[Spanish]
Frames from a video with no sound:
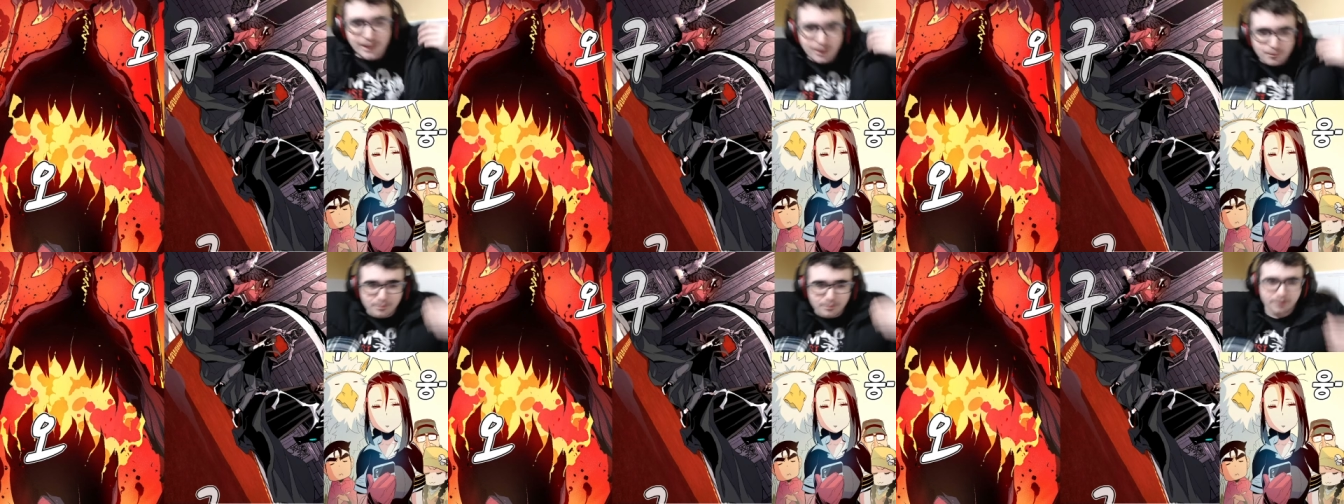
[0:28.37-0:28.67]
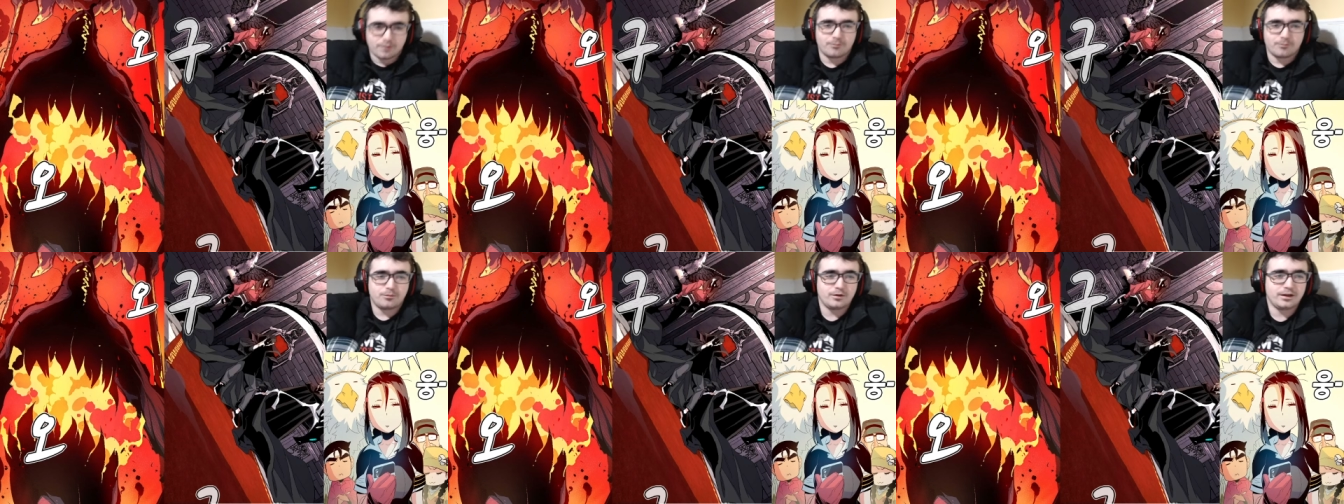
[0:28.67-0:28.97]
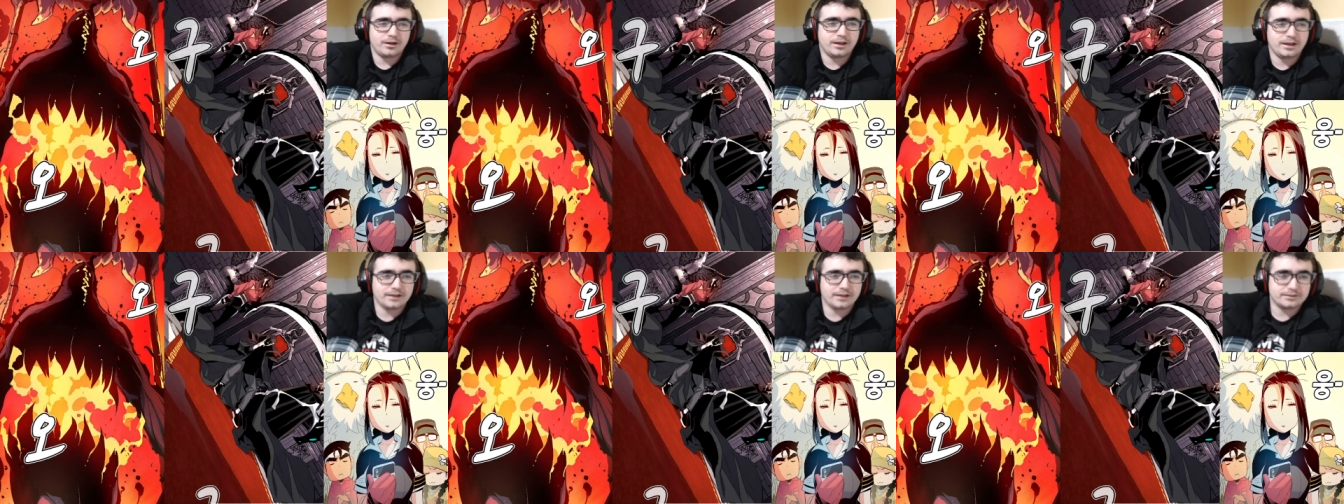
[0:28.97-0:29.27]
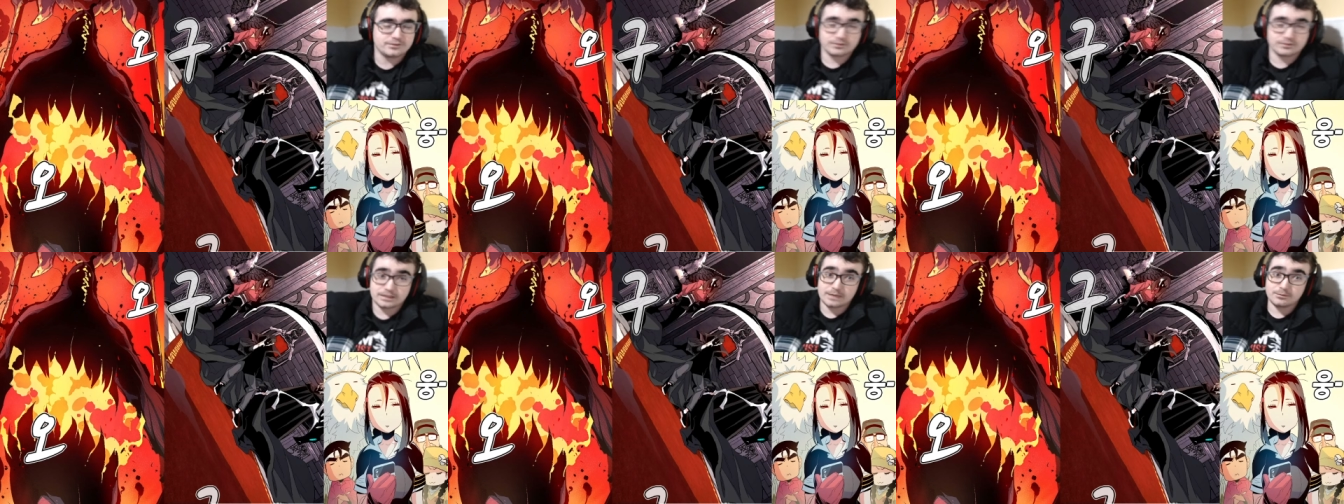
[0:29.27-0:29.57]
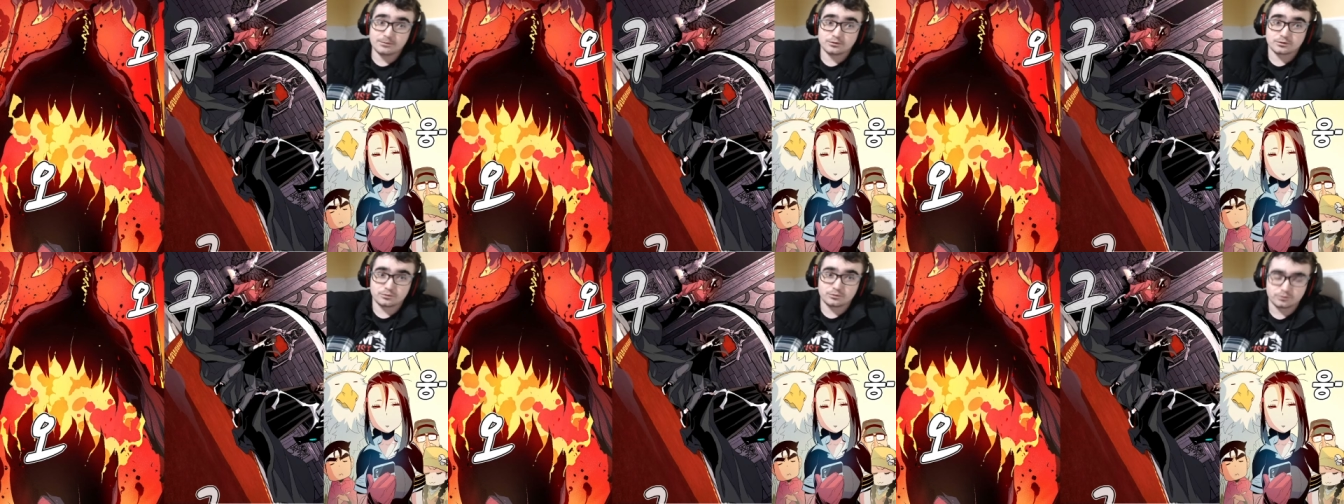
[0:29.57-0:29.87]
Bueno, pues nos
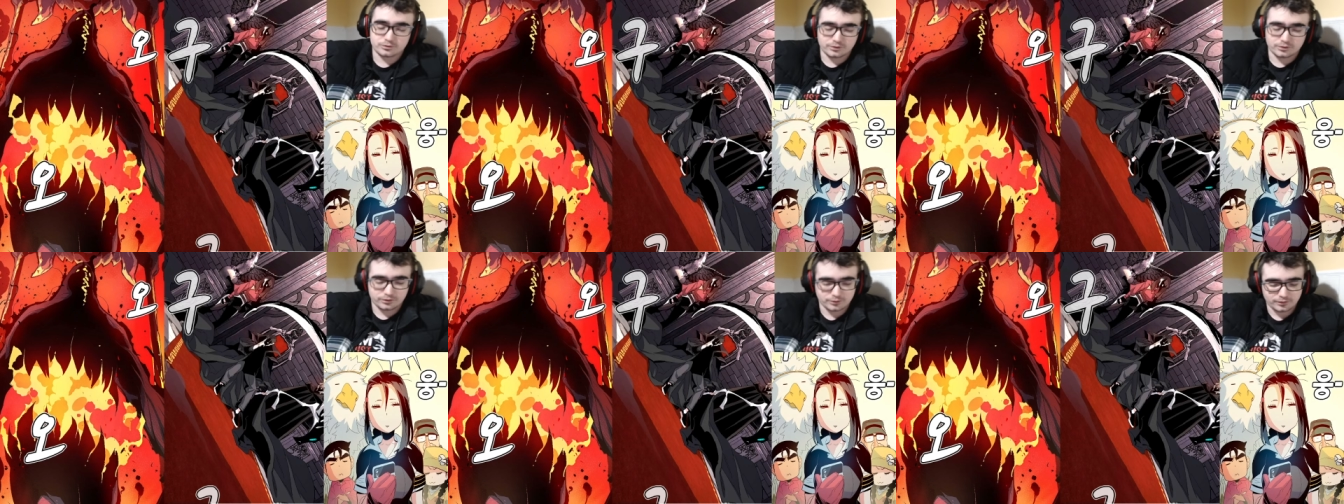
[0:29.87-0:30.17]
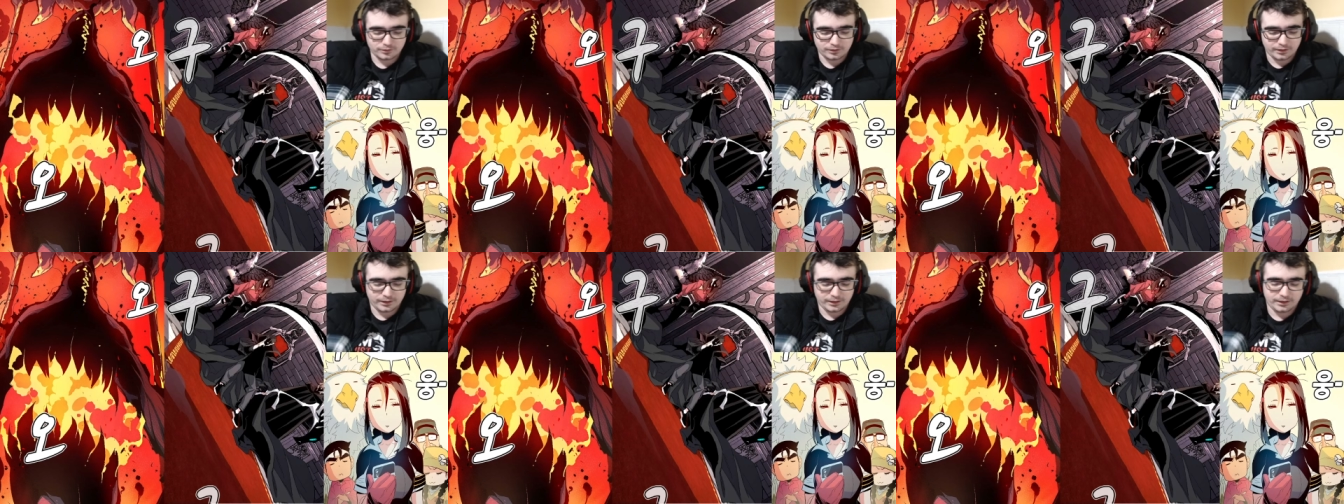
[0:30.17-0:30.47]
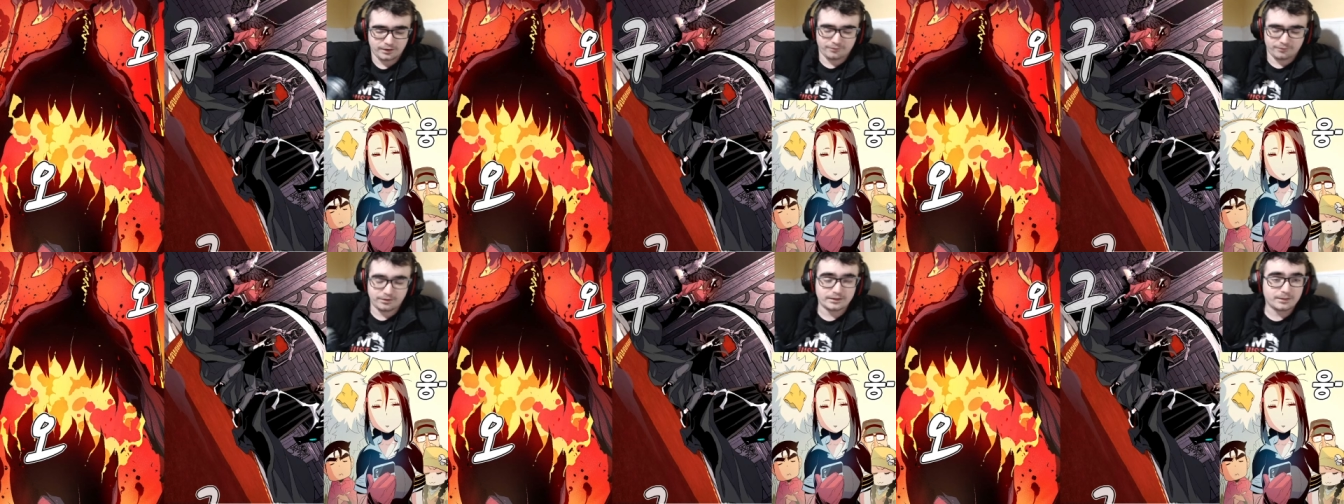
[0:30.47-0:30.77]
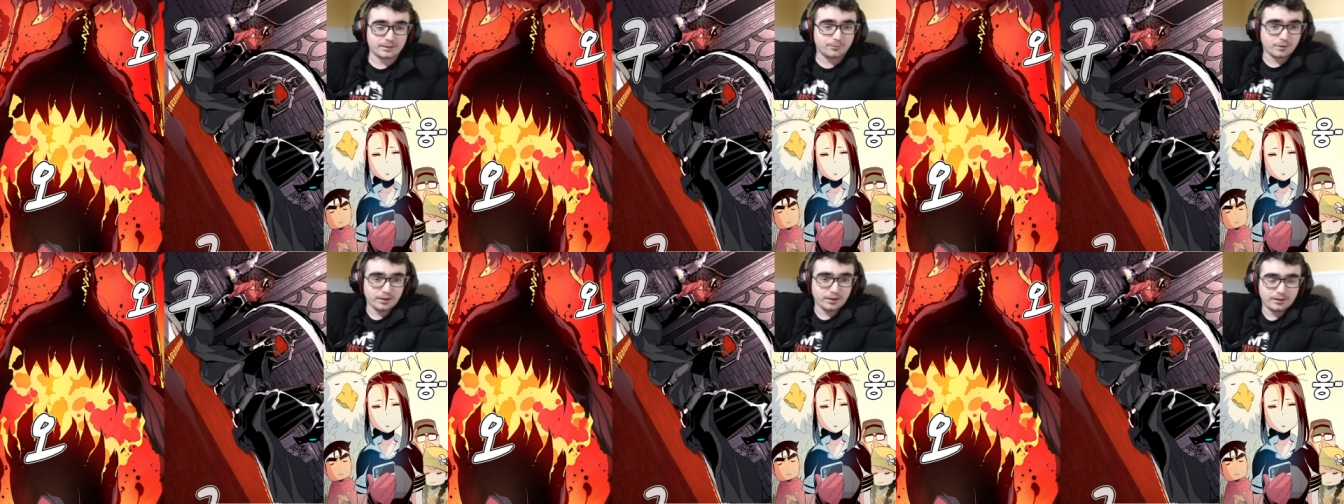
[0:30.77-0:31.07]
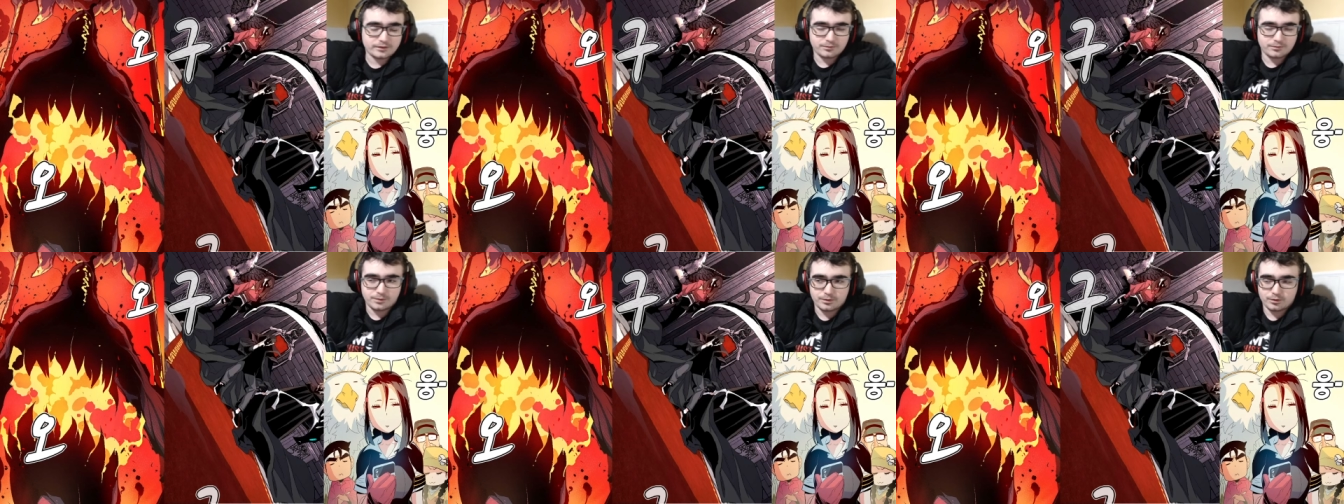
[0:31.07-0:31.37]
quedamos justo, ¿no? El final de
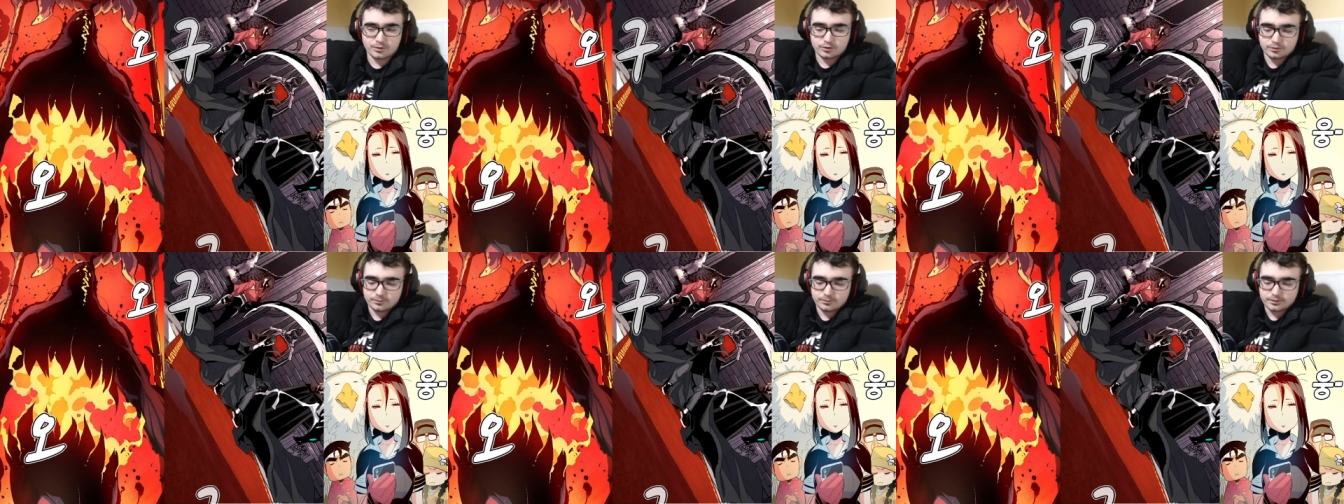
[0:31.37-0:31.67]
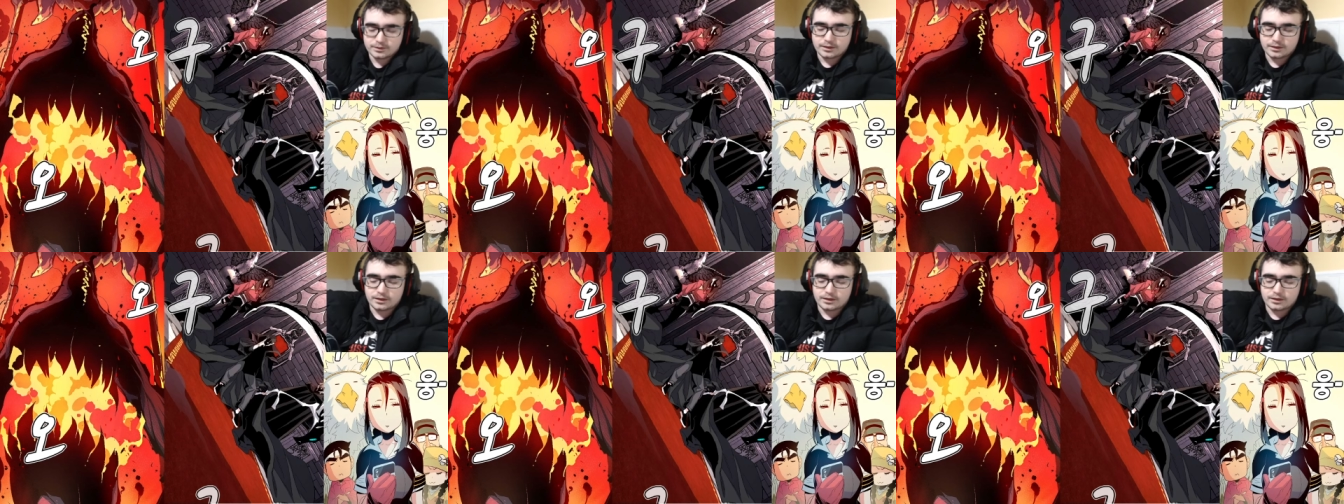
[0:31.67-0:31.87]
temporada, si me equivoco.